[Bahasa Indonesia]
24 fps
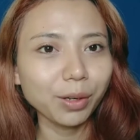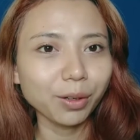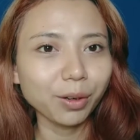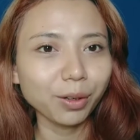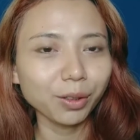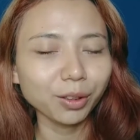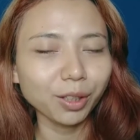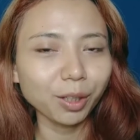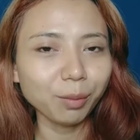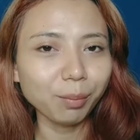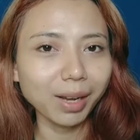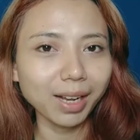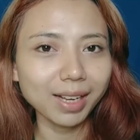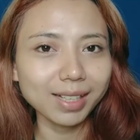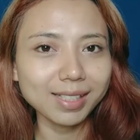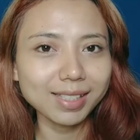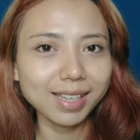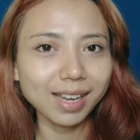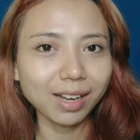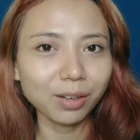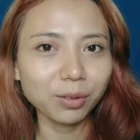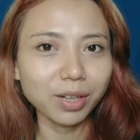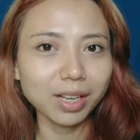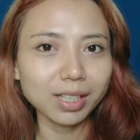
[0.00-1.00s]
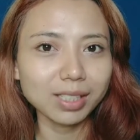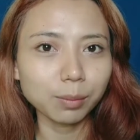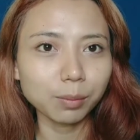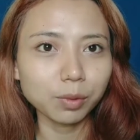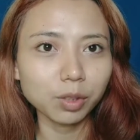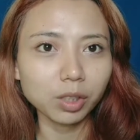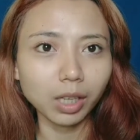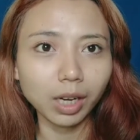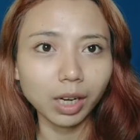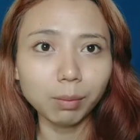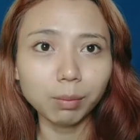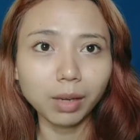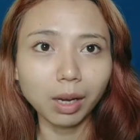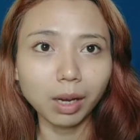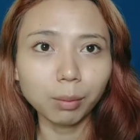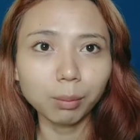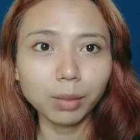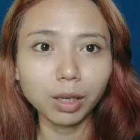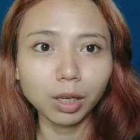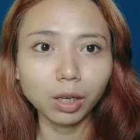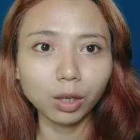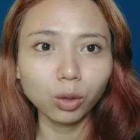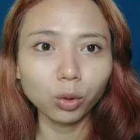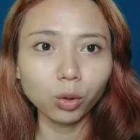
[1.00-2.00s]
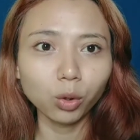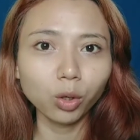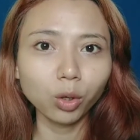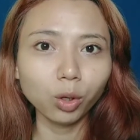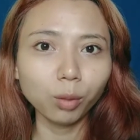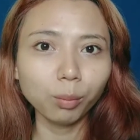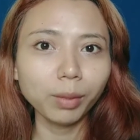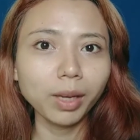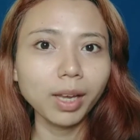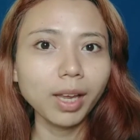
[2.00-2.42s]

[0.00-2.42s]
nonton makasih yang udah subscribe yang belum